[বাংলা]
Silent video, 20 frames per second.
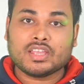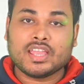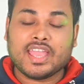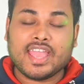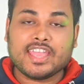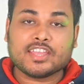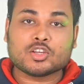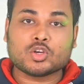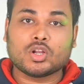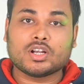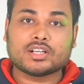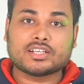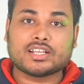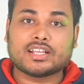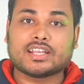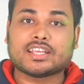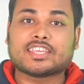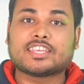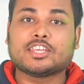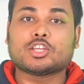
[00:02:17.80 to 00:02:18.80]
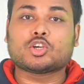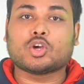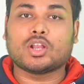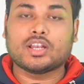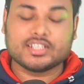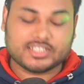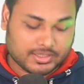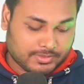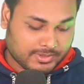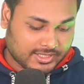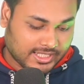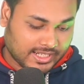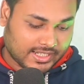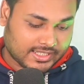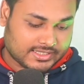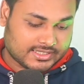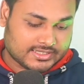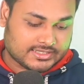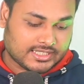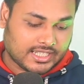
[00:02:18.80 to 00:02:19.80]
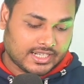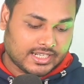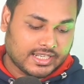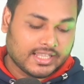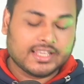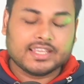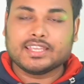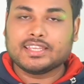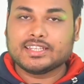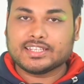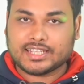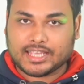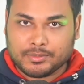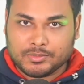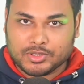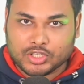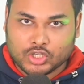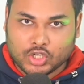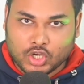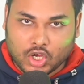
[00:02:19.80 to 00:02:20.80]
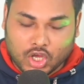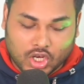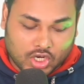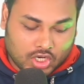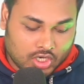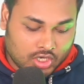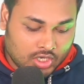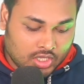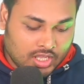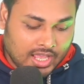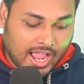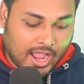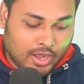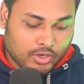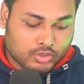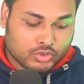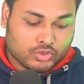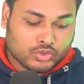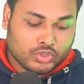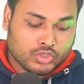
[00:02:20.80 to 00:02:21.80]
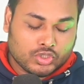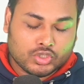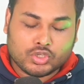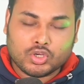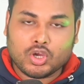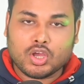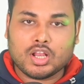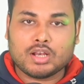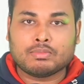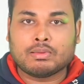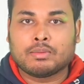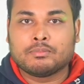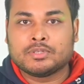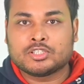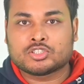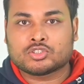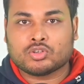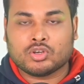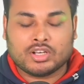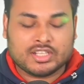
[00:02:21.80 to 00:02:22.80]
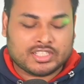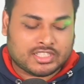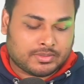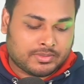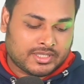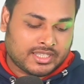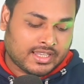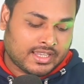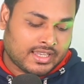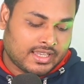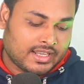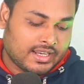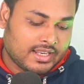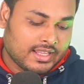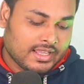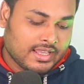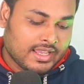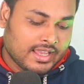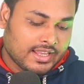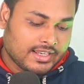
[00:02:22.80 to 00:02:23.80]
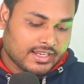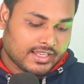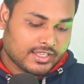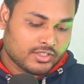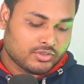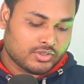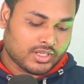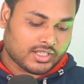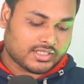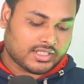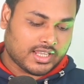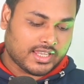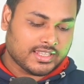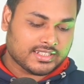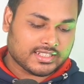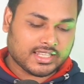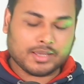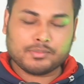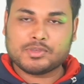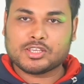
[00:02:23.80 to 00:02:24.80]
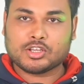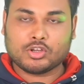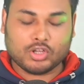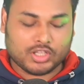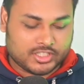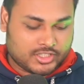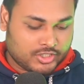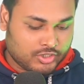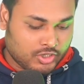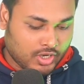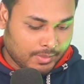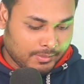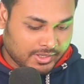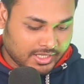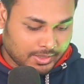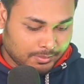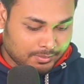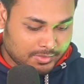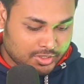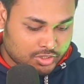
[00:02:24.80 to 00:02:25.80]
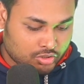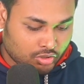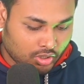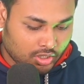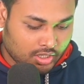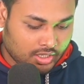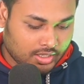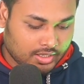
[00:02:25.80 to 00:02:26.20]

এই কলটারে কি কল হিসেবে দেখাতে চান ইনকামিং কল আউটগোয়িং কল বা মিস কল হিসেবে দেখেন এটা কিন্তু একটা ইনকামিং কল ছিল আমি এটা মিস কল